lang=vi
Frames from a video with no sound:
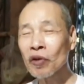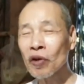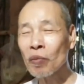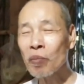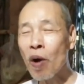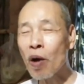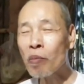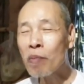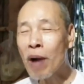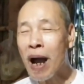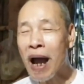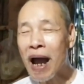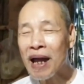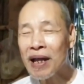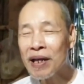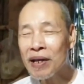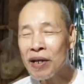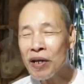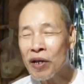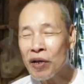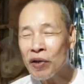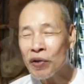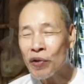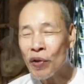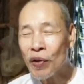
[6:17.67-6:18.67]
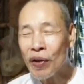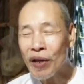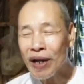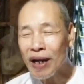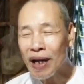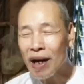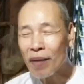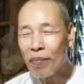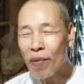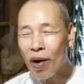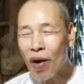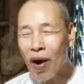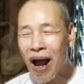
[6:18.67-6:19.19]
rồi một bề
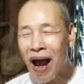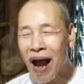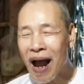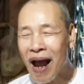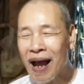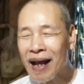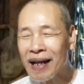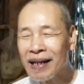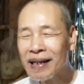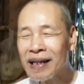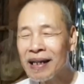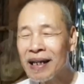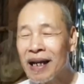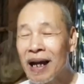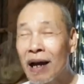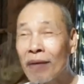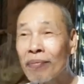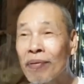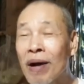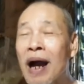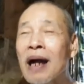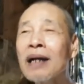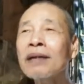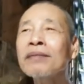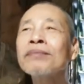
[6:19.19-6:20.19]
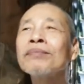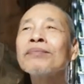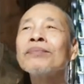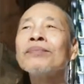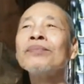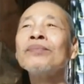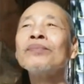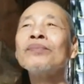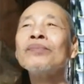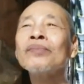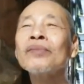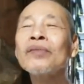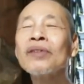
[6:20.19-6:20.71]
chuyên nam mô a di đà phật
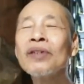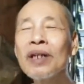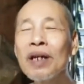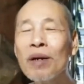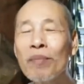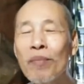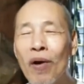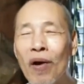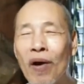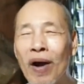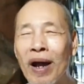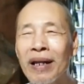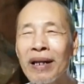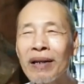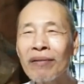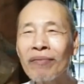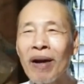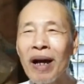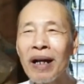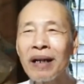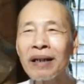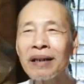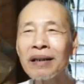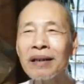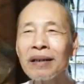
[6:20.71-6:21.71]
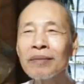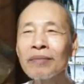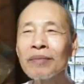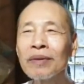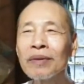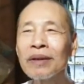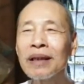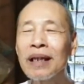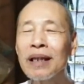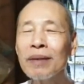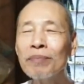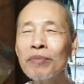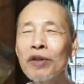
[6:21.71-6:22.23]
nam mô a di đà phật
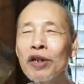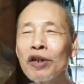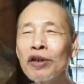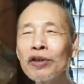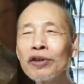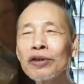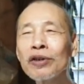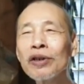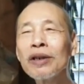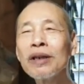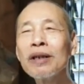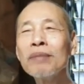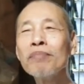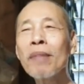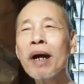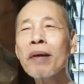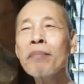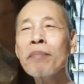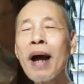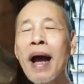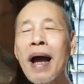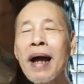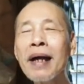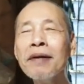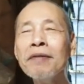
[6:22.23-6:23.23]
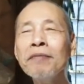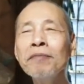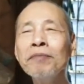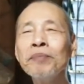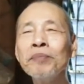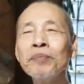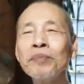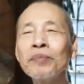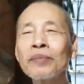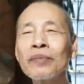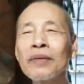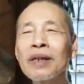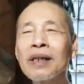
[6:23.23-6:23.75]
niệm thường thường mãi mãi
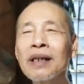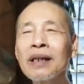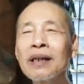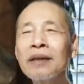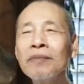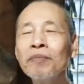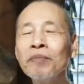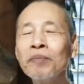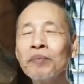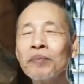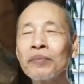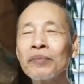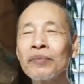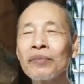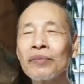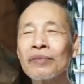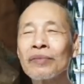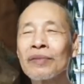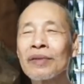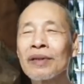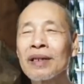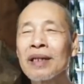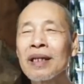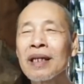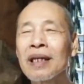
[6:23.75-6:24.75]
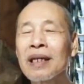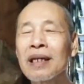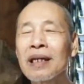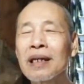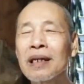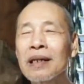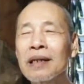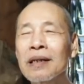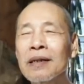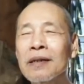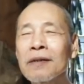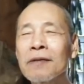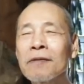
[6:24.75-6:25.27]

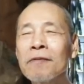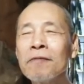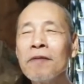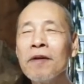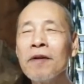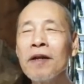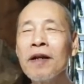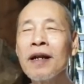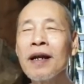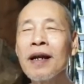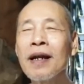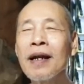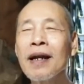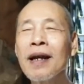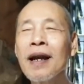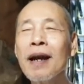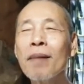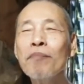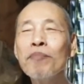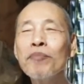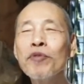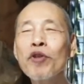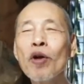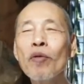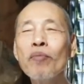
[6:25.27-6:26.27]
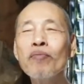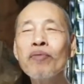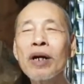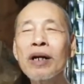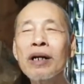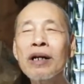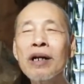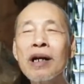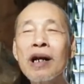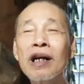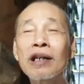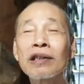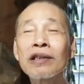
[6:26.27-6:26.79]
thì lâm chung phật
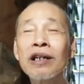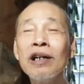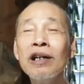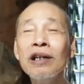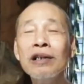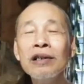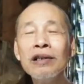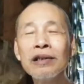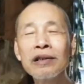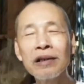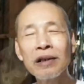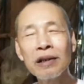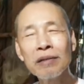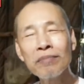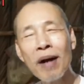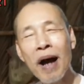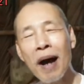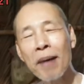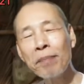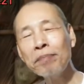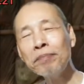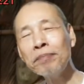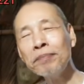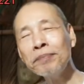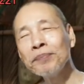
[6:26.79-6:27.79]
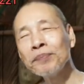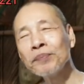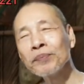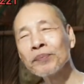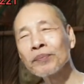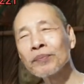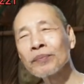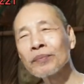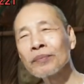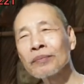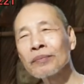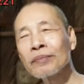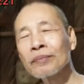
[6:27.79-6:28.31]
rất là thượng thượng phẩm
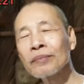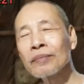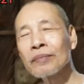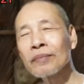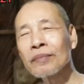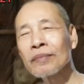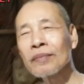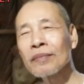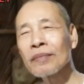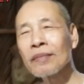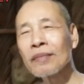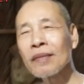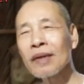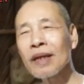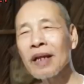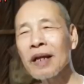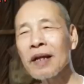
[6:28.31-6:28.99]
dạ